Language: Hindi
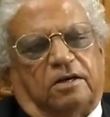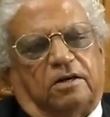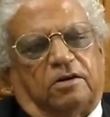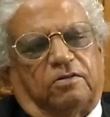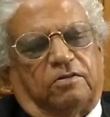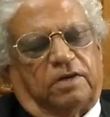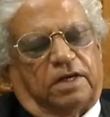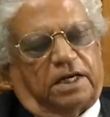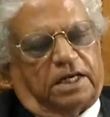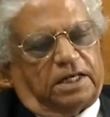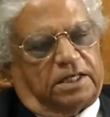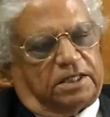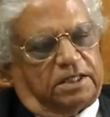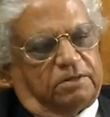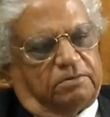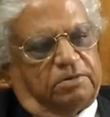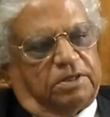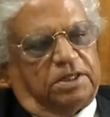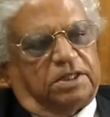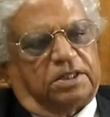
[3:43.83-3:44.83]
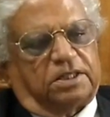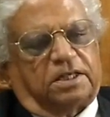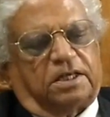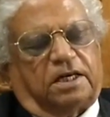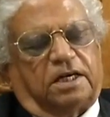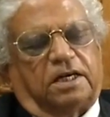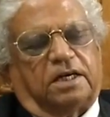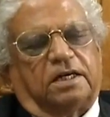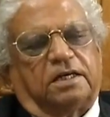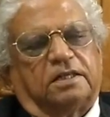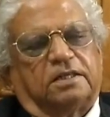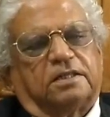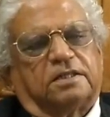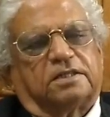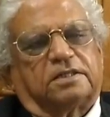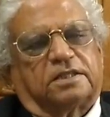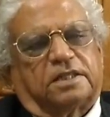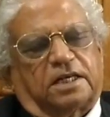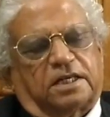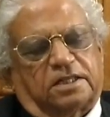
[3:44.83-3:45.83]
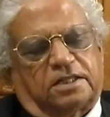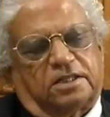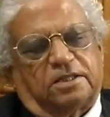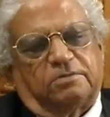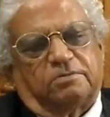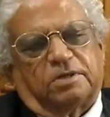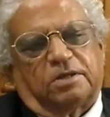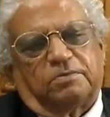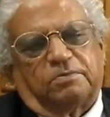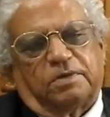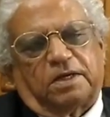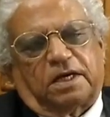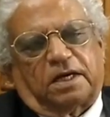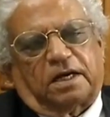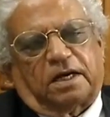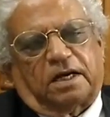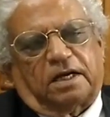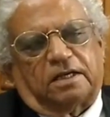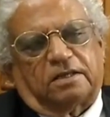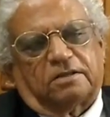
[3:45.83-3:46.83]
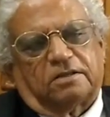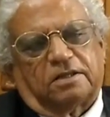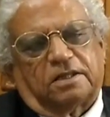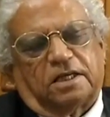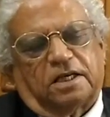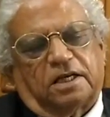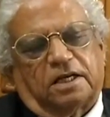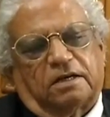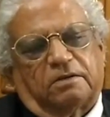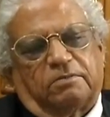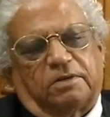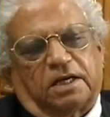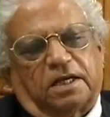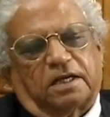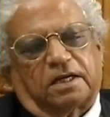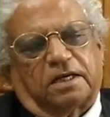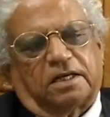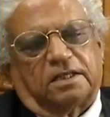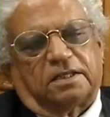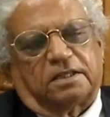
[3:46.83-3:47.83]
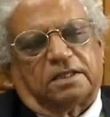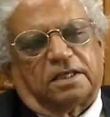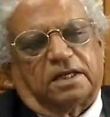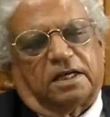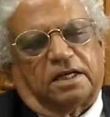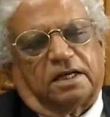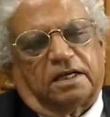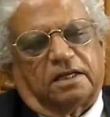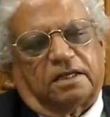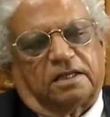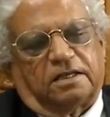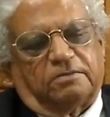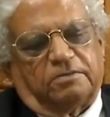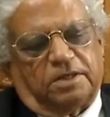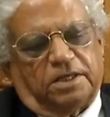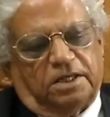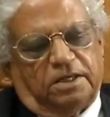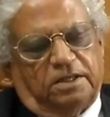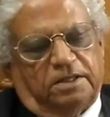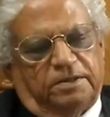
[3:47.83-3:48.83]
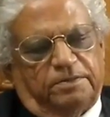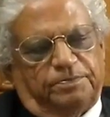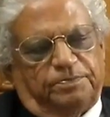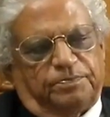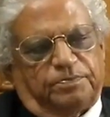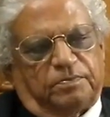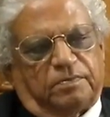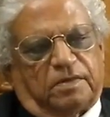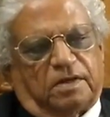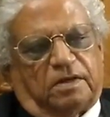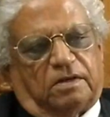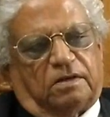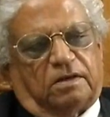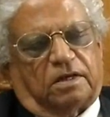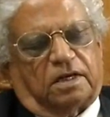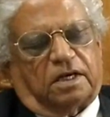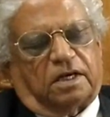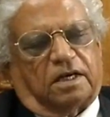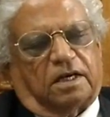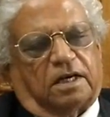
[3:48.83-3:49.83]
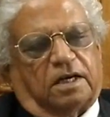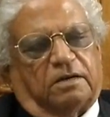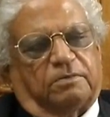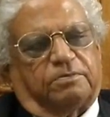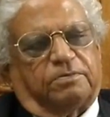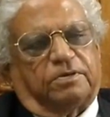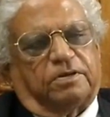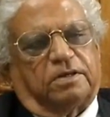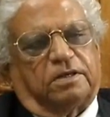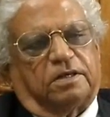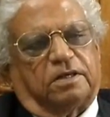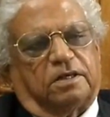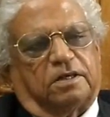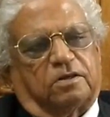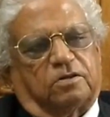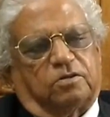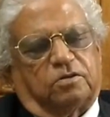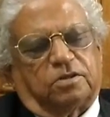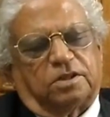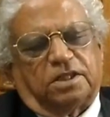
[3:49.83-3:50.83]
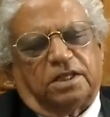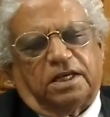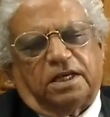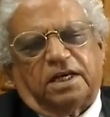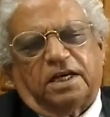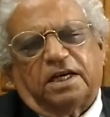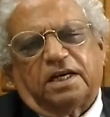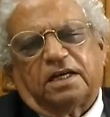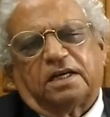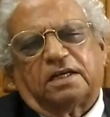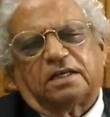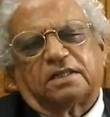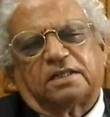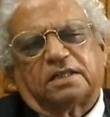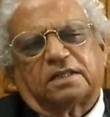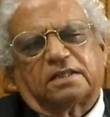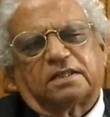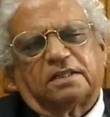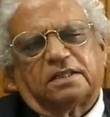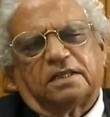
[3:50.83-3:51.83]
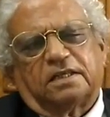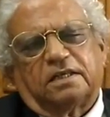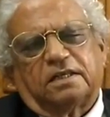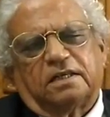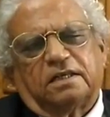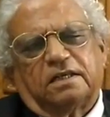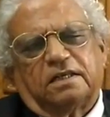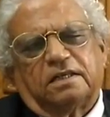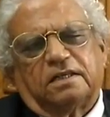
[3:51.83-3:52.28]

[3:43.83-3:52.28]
और विलायती बीज का सेक्स सीमन मिल रहा है तो ये एक बड़ा क्रांतिकारी कदम है और अगर आप खुद ही यही कर सकते हैं